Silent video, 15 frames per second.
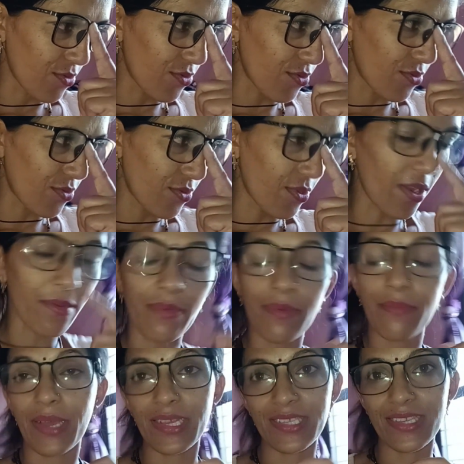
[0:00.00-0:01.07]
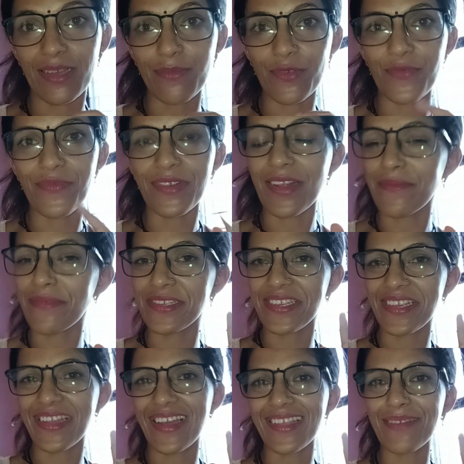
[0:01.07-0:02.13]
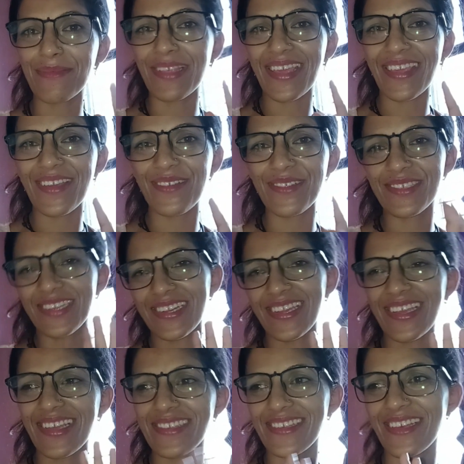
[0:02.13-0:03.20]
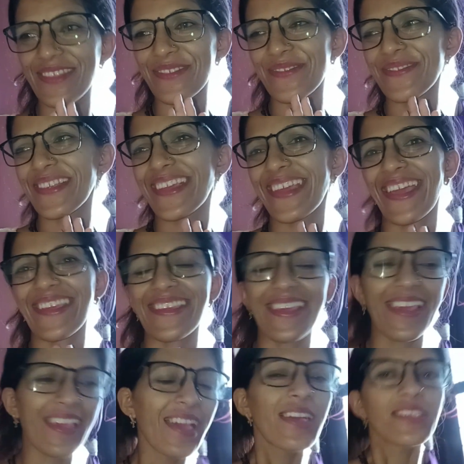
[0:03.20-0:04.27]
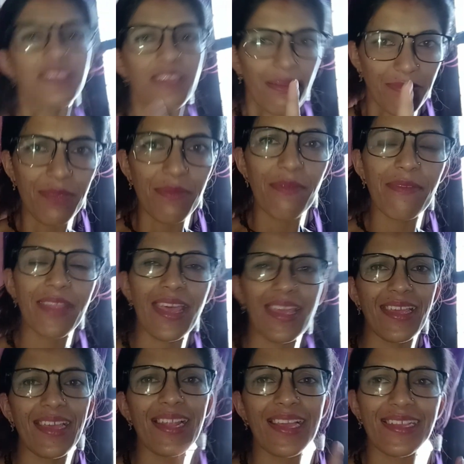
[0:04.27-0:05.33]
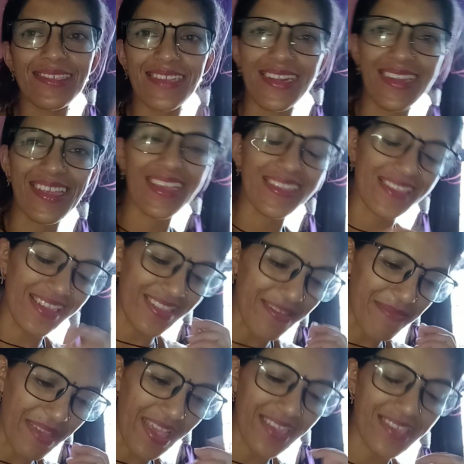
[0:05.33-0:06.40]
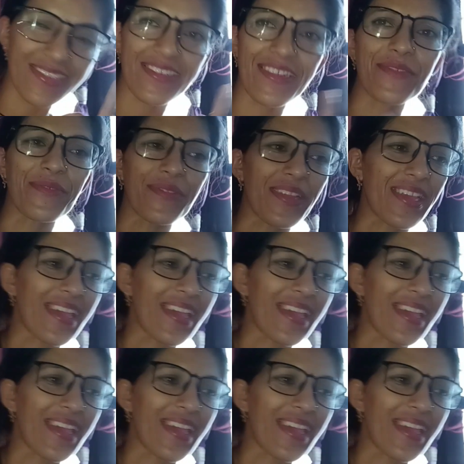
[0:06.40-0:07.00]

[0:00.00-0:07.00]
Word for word: तो अब हम आज शाम को फटाफट से खाना बनाएंगे और चटनी के साथ रोटी खाएंगे सब्जी भी बनाएंगे लेकिन चटनी के साथ हम एक्स्ट्रा रोटी